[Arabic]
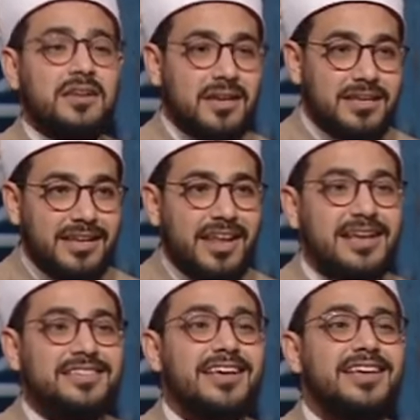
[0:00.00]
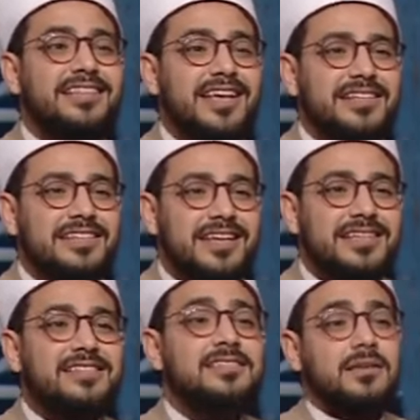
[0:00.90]
يلاقي سيدنا
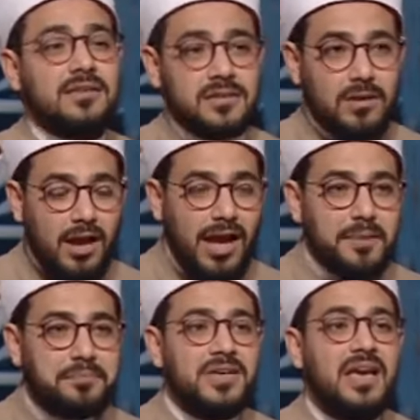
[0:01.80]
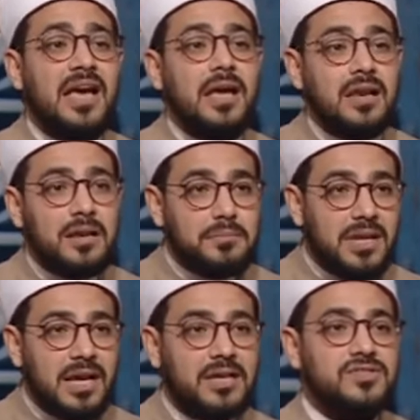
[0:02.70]
ادريس يرحب به أهلا
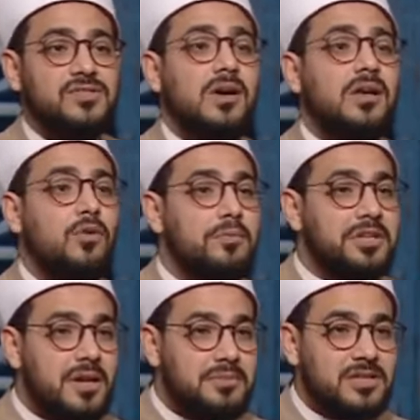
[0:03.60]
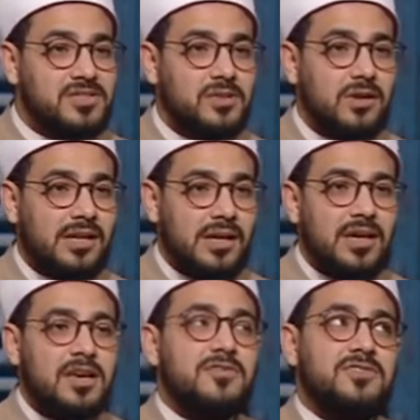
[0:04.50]
بالأخ الصالح وبالنبي الصالح
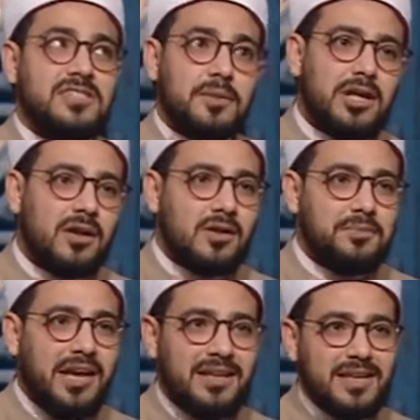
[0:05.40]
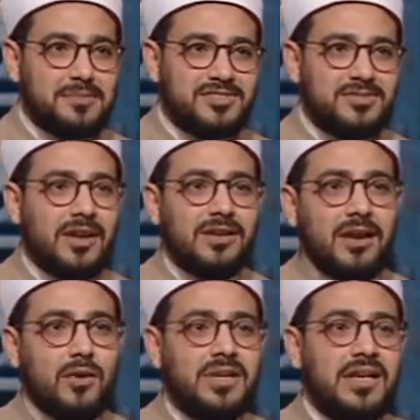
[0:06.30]
مم. في السماء الرابعة ده مصداق
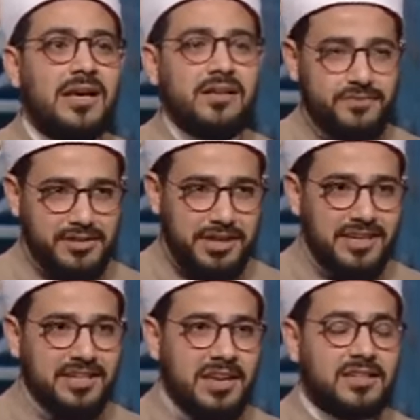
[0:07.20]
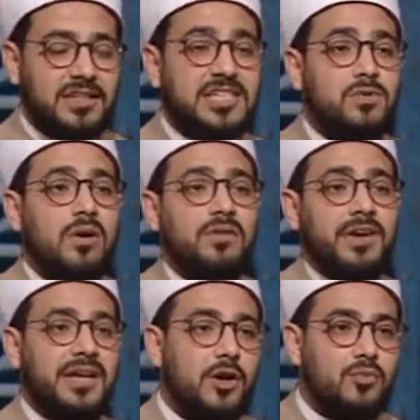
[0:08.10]
لقول الله في سيدنا إدريس
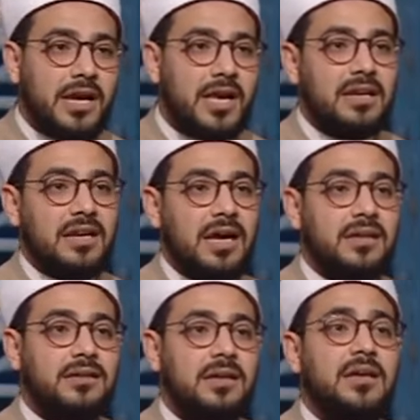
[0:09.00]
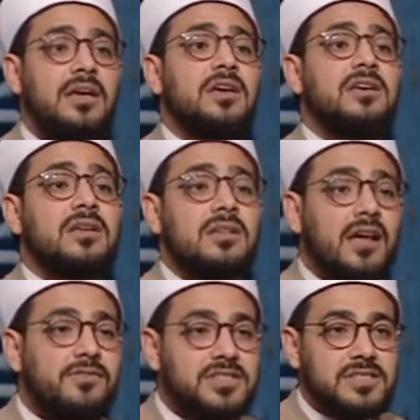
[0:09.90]
ورفعناه مكانا عليا
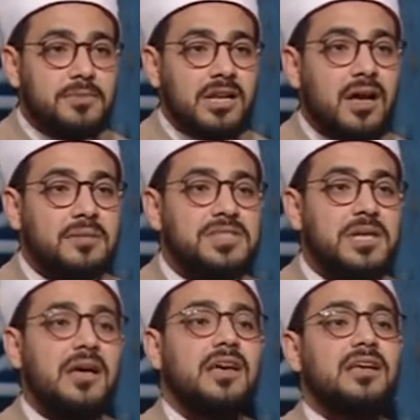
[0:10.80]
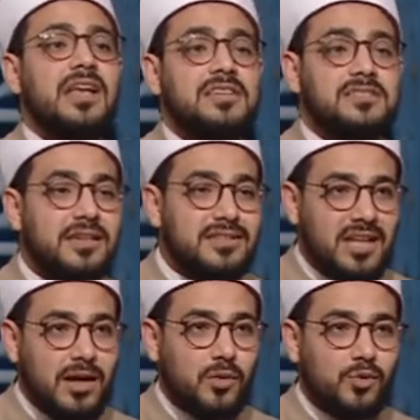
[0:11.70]
يطلع في السماء الخمسة يلاقي
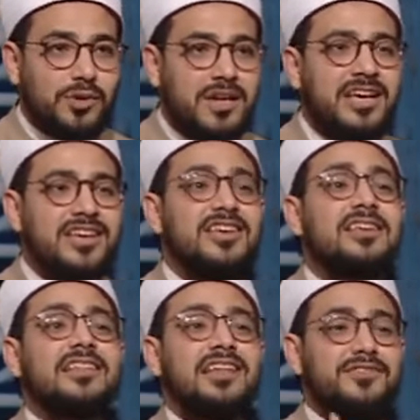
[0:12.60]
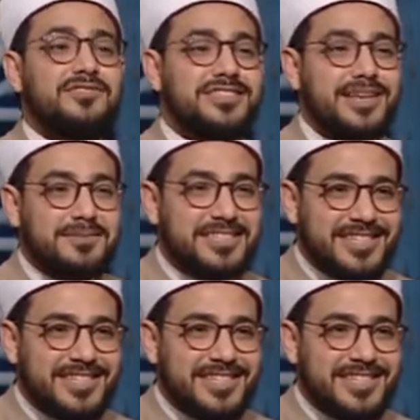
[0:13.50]
سيدنا هارون يطلع في السماء